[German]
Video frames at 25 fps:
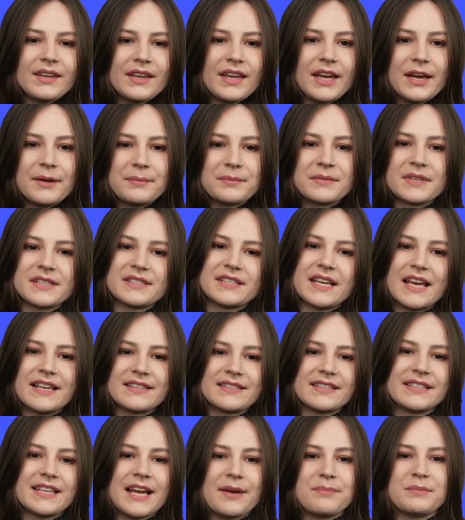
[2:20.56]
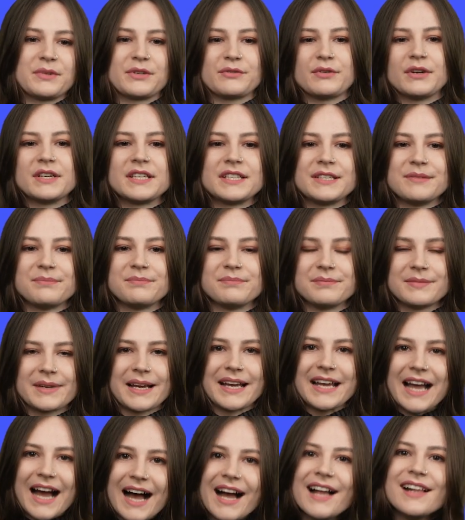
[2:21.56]
Ähm, das heißt, ich habe mich von dem
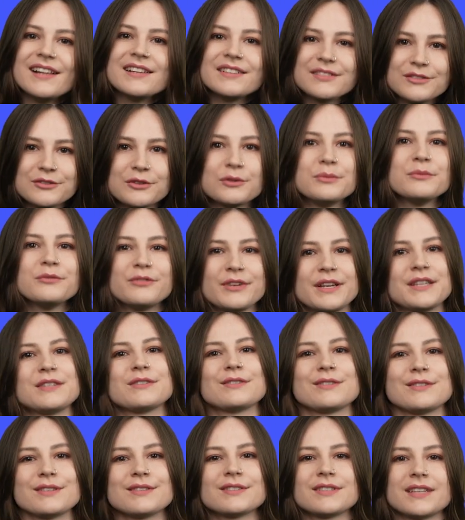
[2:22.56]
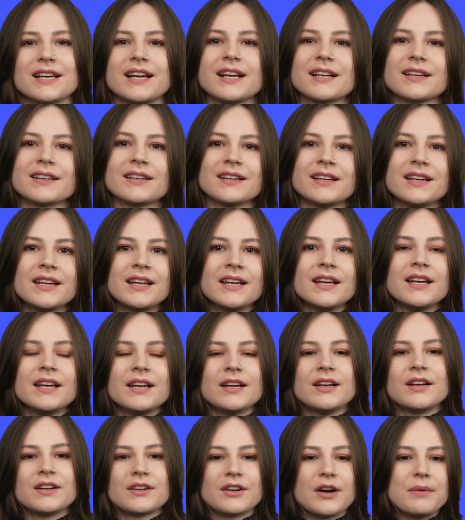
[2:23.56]
realen Umfeld sozusagen
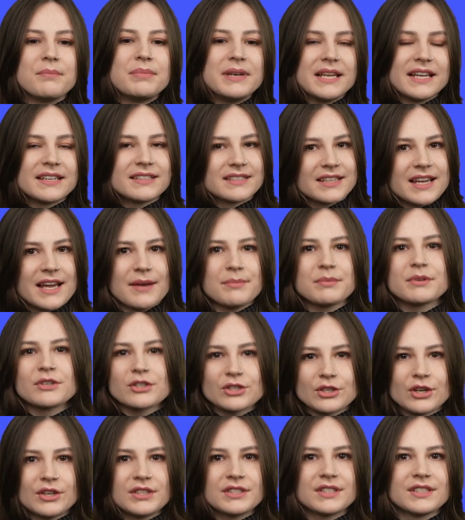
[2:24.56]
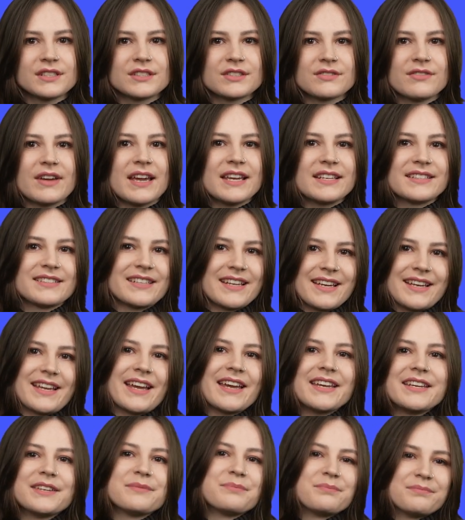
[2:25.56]
komplett abgeschottet, weil ich da
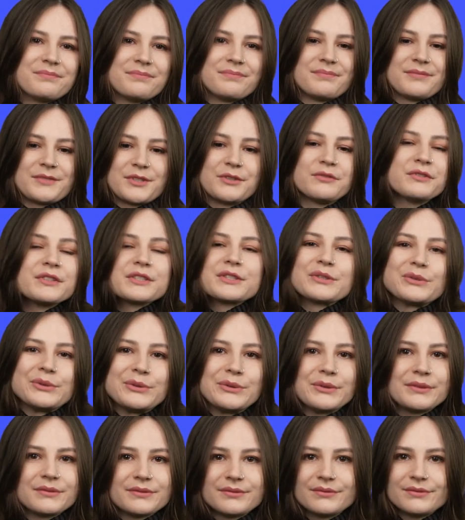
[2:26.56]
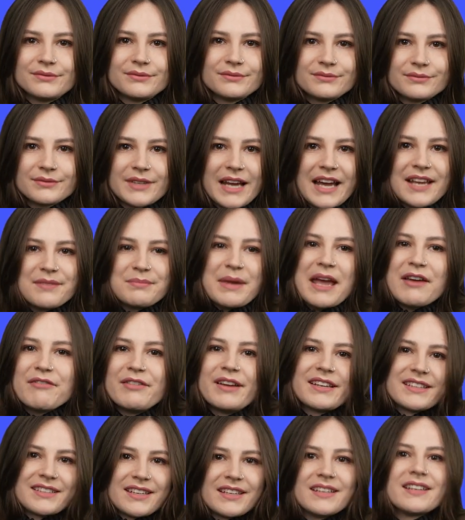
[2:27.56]
ja eben sowieso keinen
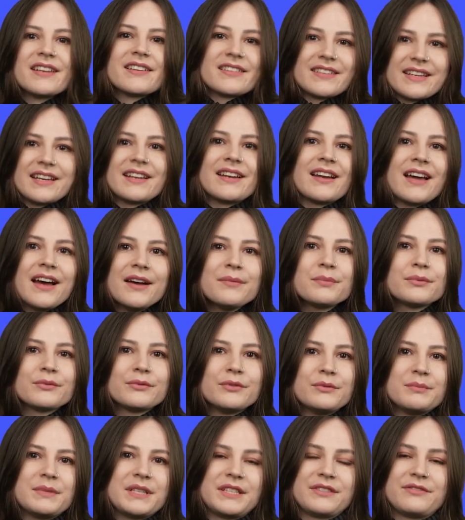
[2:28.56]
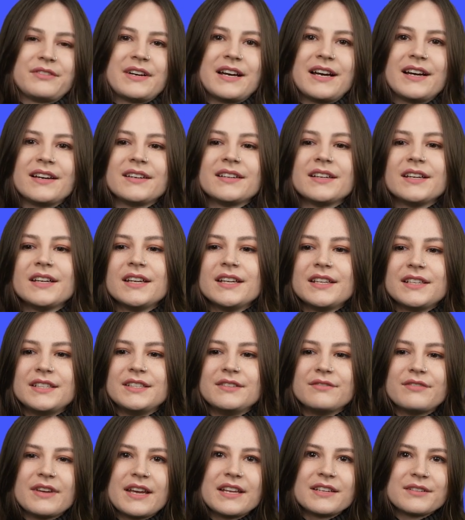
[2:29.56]
Mehrwert drin gesehen habe. Für mich war
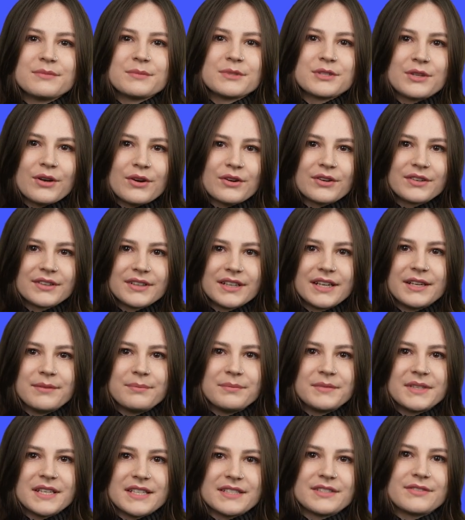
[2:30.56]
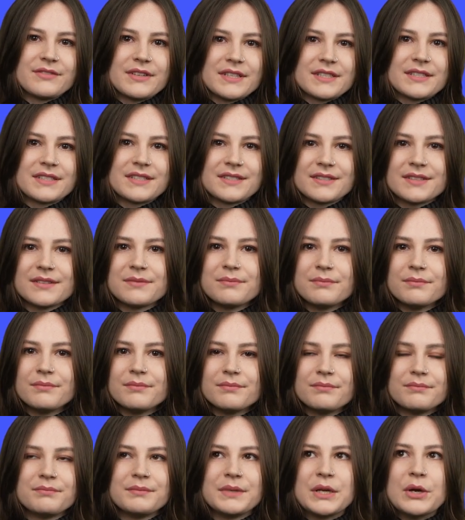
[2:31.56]
die Welt im Zocken eben das, was
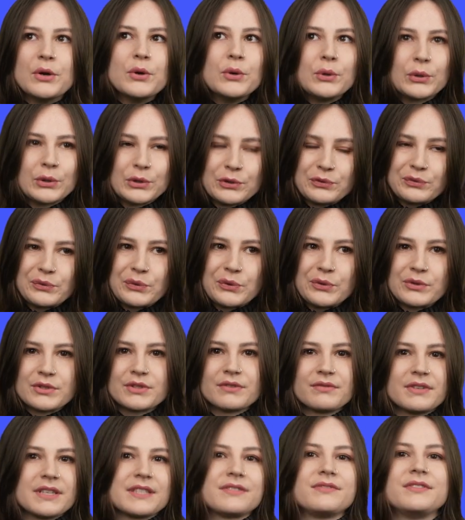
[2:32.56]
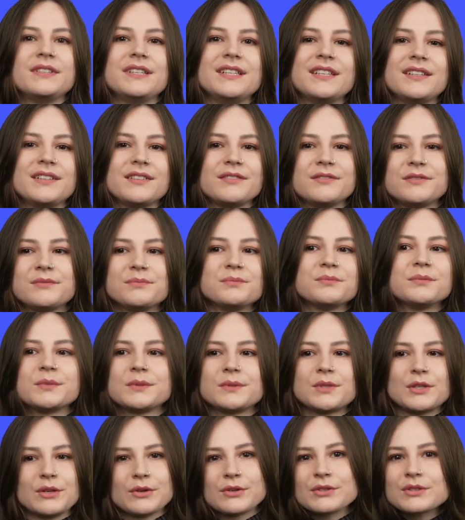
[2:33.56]
mir irgendwo sowas wie
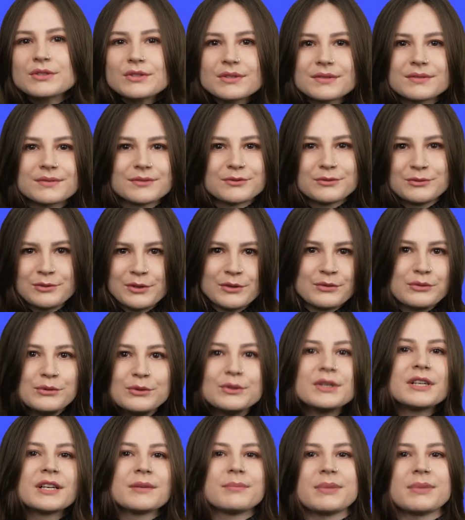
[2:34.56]
Glücksgefühle